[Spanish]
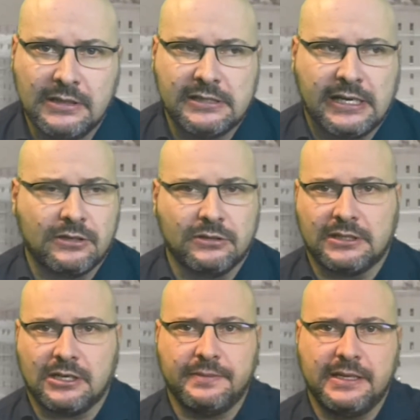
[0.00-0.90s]
Se ha
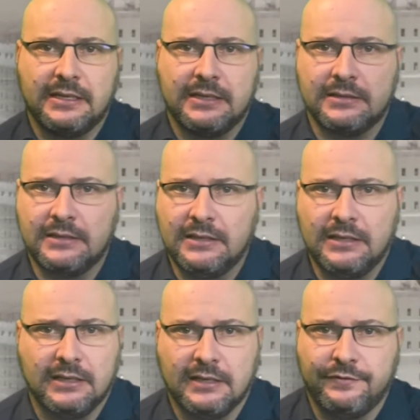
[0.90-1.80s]
encontrado vida
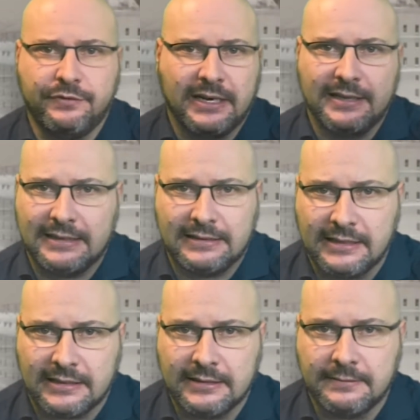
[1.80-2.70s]
eh, fuera de la
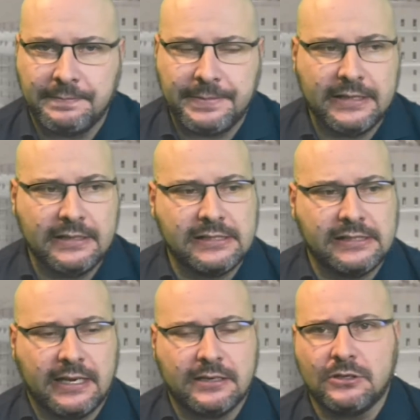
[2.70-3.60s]
Tierra,
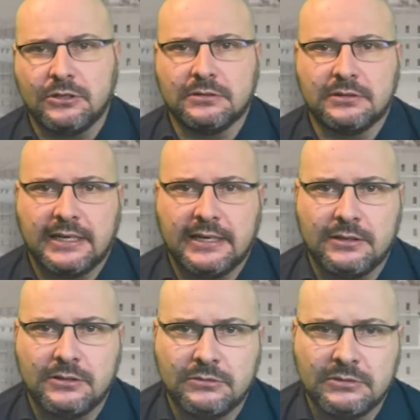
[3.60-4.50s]
se ha
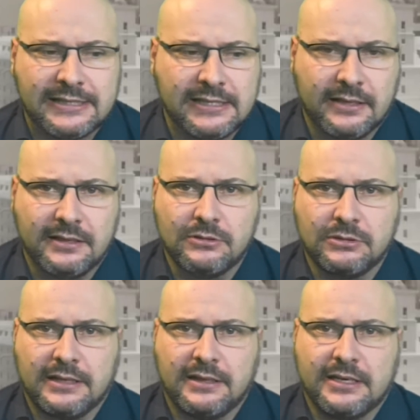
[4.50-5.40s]
encontrado una serie de
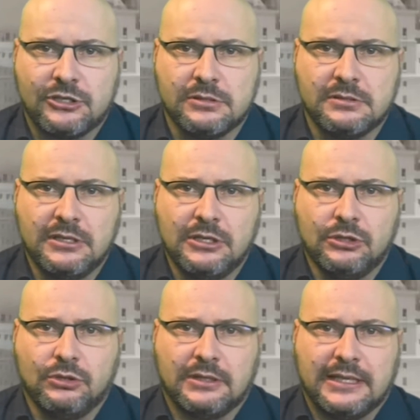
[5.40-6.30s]
circunstancias que son
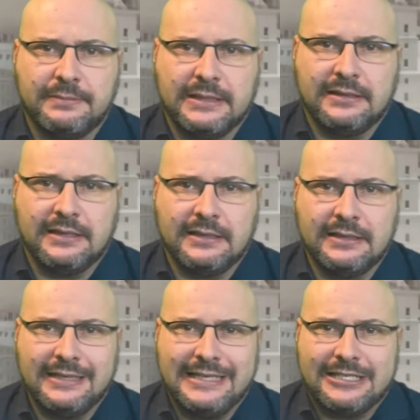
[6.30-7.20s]
totalmente
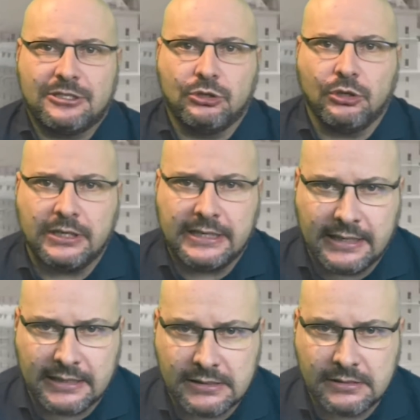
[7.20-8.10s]

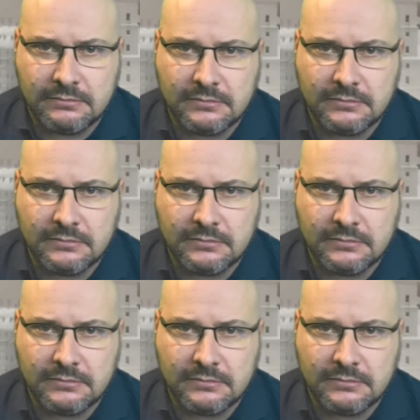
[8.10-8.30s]
históricas.